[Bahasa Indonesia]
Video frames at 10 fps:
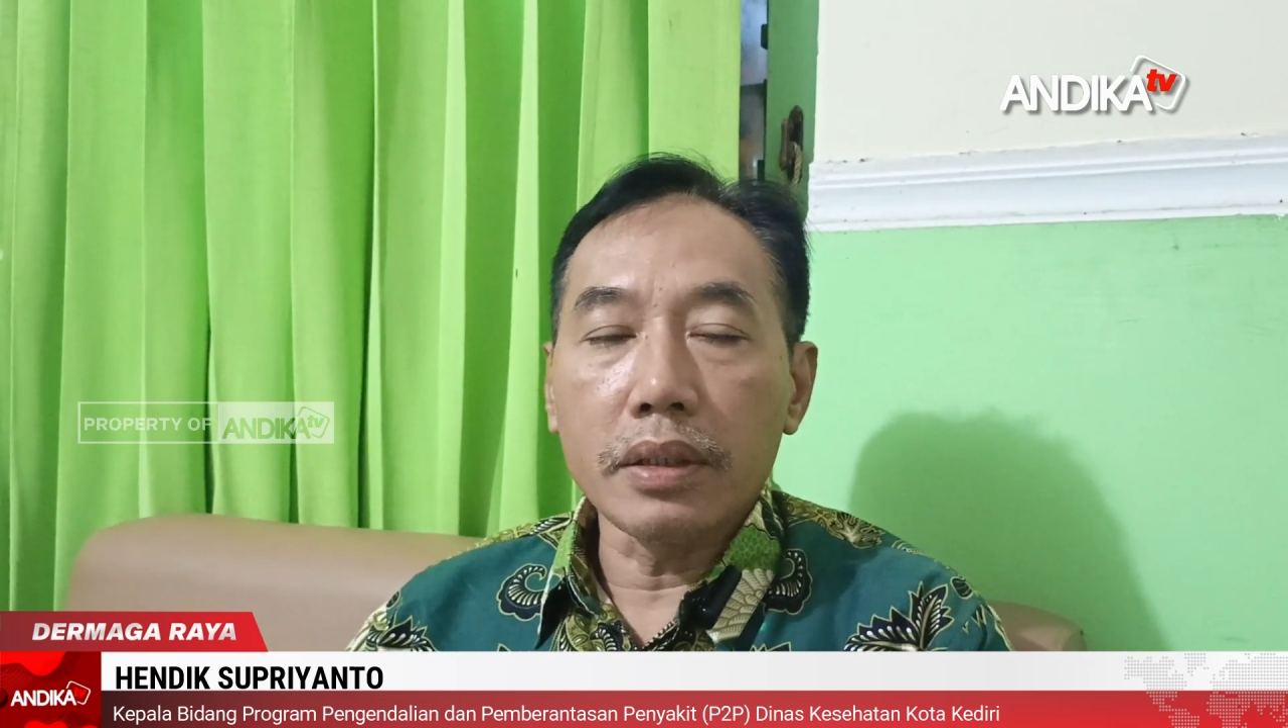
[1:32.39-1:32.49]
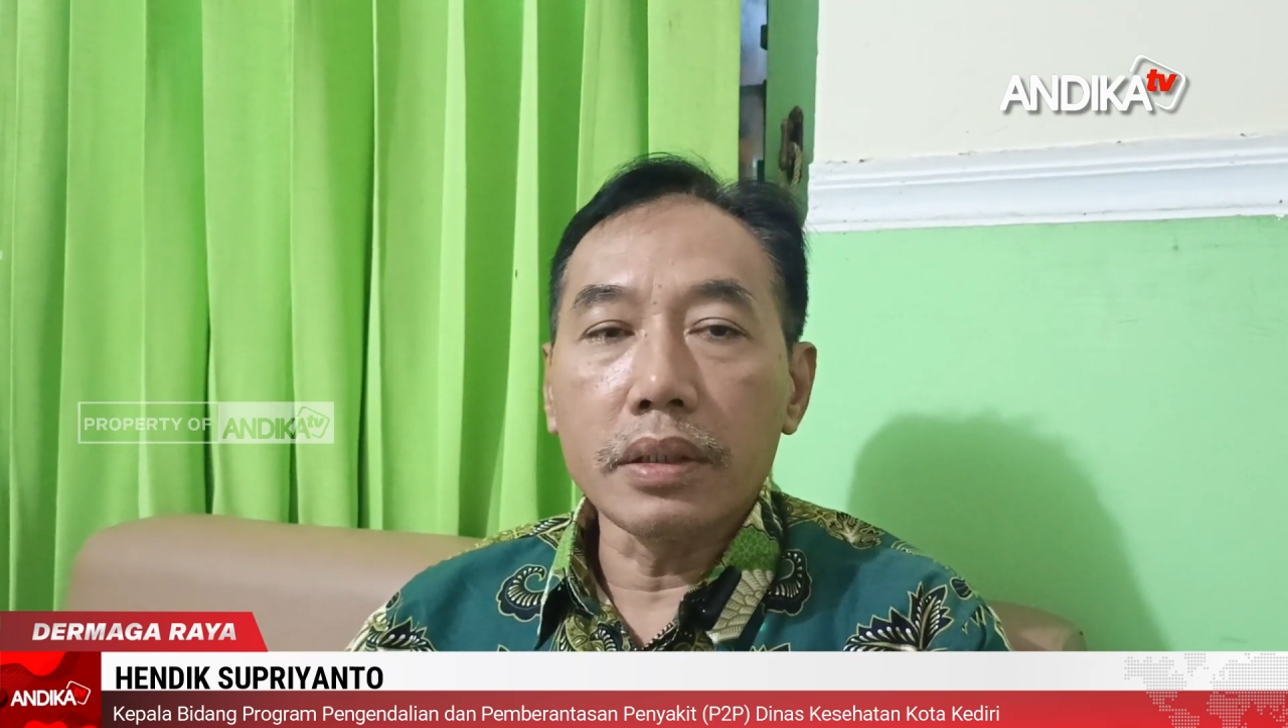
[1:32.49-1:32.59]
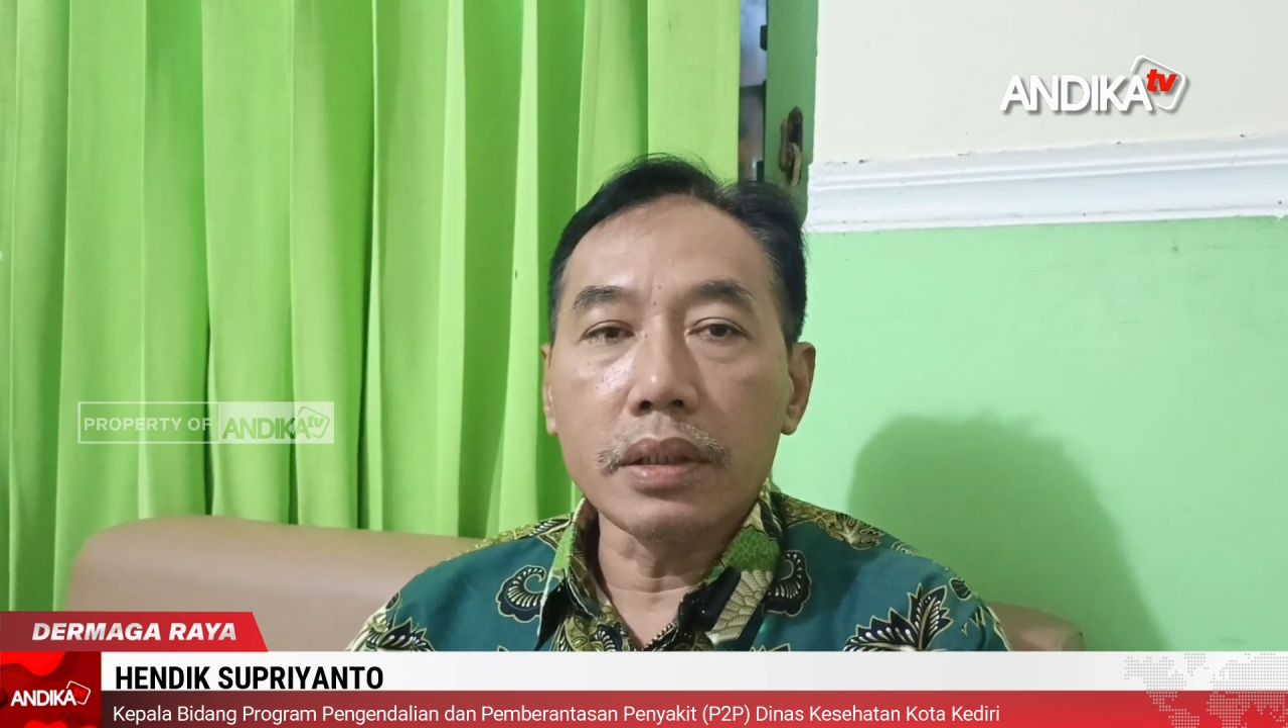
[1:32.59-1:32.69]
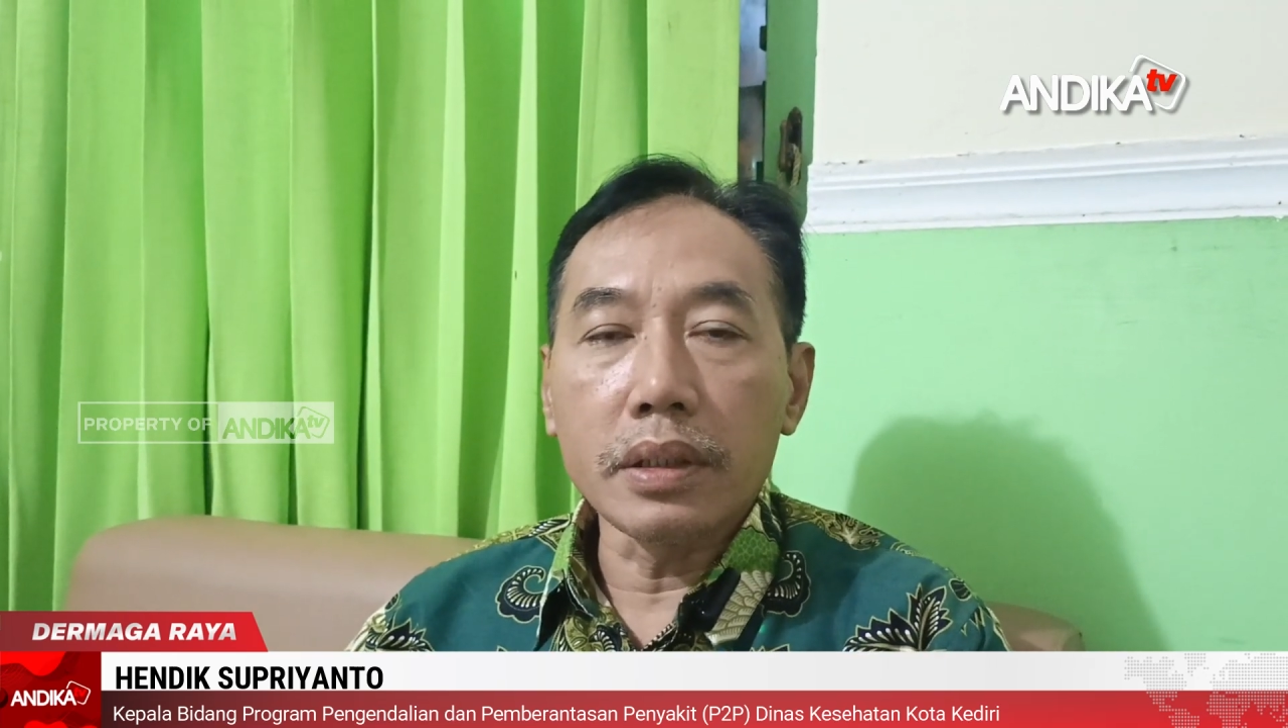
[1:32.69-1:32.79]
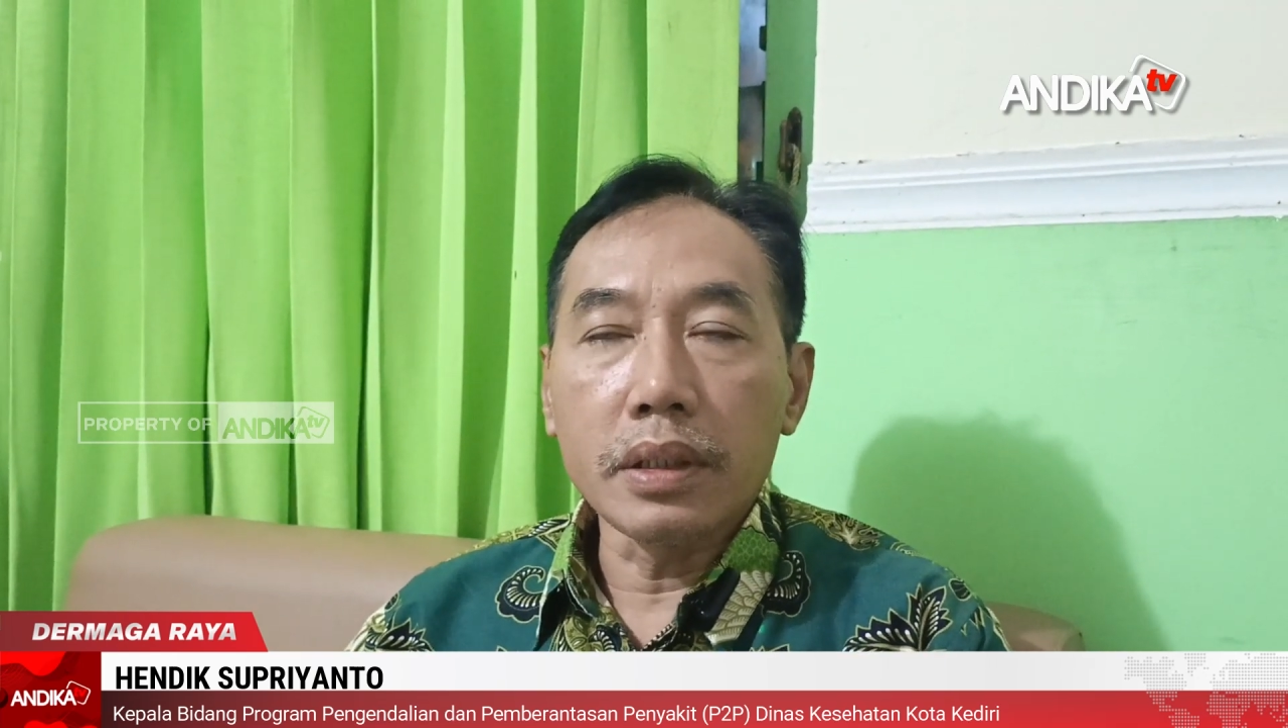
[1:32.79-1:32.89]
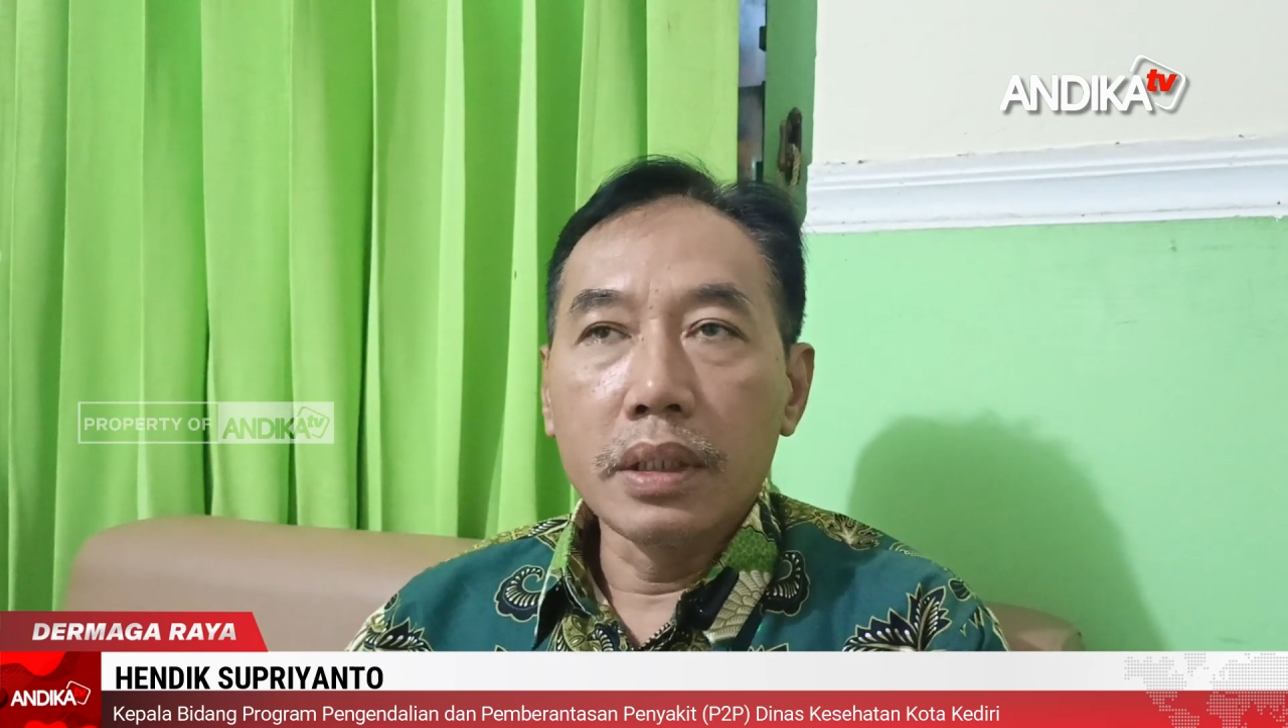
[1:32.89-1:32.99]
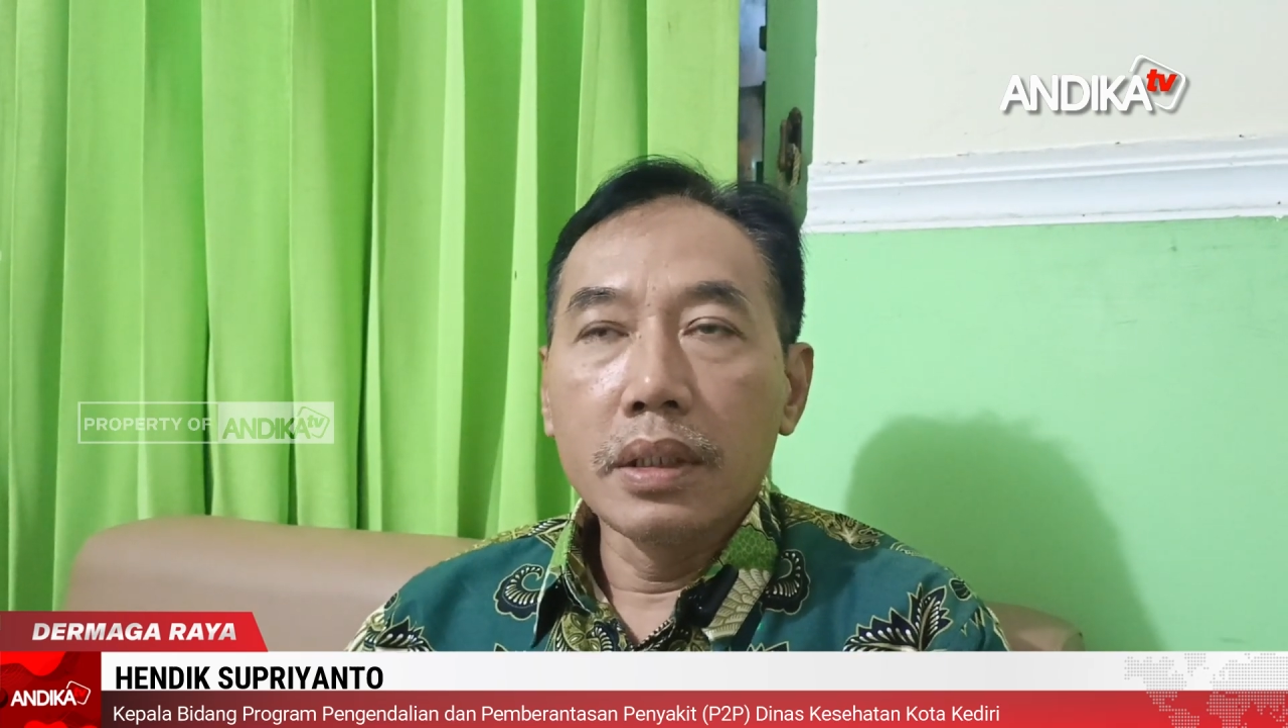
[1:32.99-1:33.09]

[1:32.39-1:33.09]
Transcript: tinggi